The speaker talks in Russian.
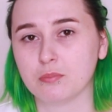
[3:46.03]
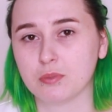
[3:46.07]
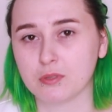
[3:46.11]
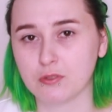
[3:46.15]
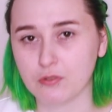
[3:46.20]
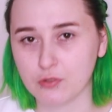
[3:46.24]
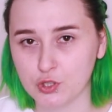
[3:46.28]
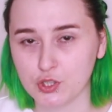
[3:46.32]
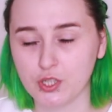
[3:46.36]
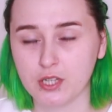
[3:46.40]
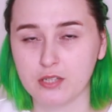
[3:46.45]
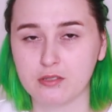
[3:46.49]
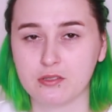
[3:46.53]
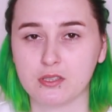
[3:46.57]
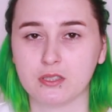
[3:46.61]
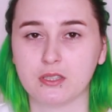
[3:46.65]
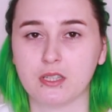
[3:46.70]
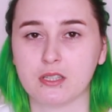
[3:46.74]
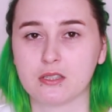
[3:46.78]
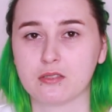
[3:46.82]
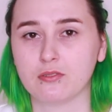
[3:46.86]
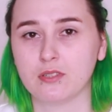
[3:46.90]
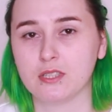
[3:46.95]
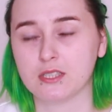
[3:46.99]
подтверждать
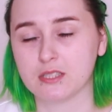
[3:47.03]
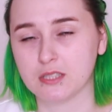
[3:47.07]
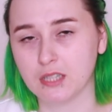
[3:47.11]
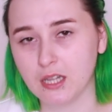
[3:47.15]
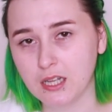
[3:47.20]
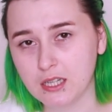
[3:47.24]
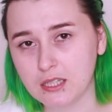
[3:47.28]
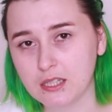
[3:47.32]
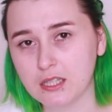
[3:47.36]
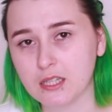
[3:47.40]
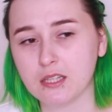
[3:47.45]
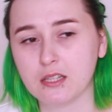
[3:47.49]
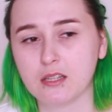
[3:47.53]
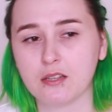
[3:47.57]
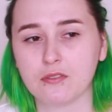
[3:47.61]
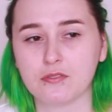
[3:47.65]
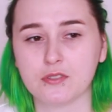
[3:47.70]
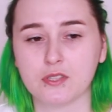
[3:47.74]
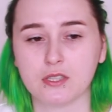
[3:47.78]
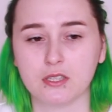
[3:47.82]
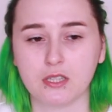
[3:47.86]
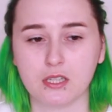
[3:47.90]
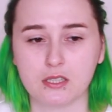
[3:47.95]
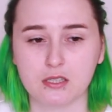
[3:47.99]
всегда свои знания, я
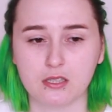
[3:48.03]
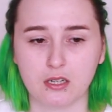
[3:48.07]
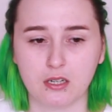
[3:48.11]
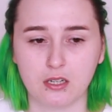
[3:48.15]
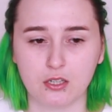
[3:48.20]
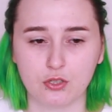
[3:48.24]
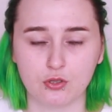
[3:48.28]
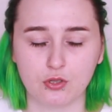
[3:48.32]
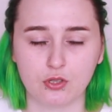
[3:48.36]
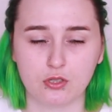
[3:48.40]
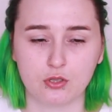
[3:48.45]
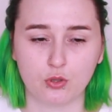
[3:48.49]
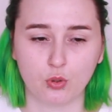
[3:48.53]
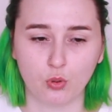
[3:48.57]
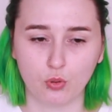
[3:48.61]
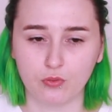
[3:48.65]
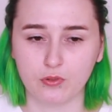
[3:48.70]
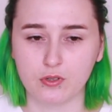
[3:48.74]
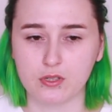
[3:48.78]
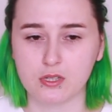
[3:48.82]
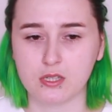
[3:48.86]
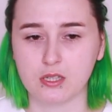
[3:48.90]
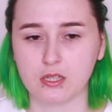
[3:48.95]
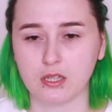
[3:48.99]
всегда стараюсь
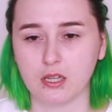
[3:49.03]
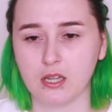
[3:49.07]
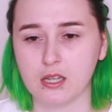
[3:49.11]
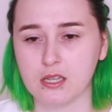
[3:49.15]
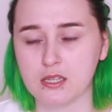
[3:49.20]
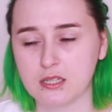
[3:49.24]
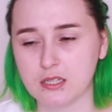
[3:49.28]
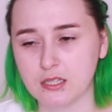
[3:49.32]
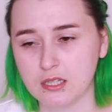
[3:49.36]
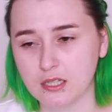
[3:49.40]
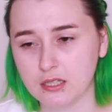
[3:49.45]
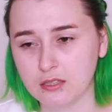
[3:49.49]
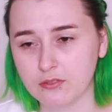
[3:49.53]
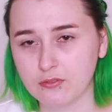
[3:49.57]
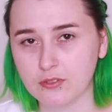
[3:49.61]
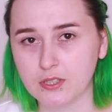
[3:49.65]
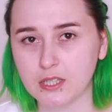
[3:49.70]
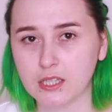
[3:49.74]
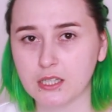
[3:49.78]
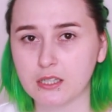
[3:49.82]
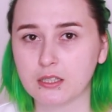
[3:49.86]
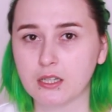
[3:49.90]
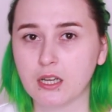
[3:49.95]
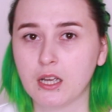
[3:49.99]
основываться на
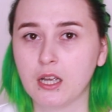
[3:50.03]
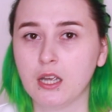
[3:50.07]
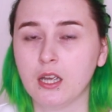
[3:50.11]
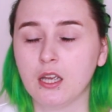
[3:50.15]
исследованиях.